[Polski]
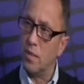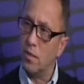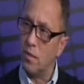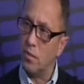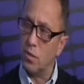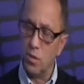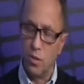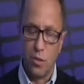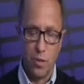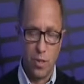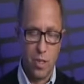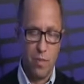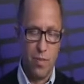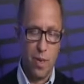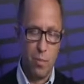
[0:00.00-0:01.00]
już do
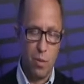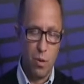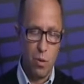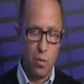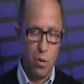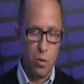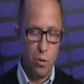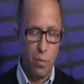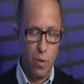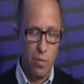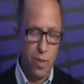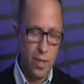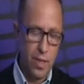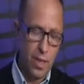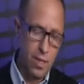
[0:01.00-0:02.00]
rozgrywek
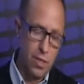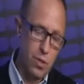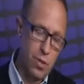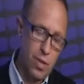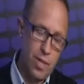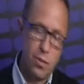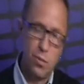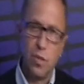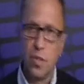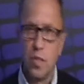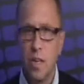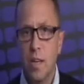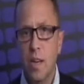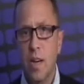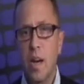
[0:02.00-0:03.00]
grupowych. Nagle się okazuje,
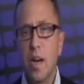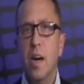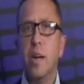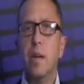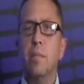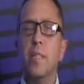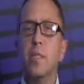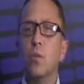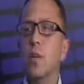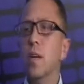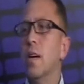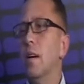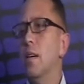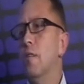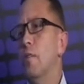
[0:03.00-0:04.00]
że
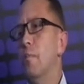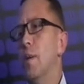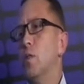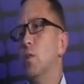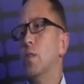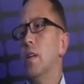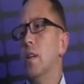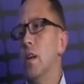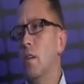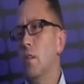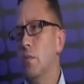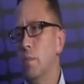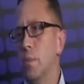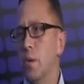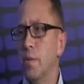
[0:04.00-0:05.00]
remisuje w meczu z
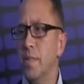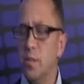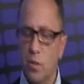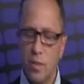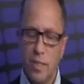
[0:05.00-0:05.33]
Jagiellonią Białystok na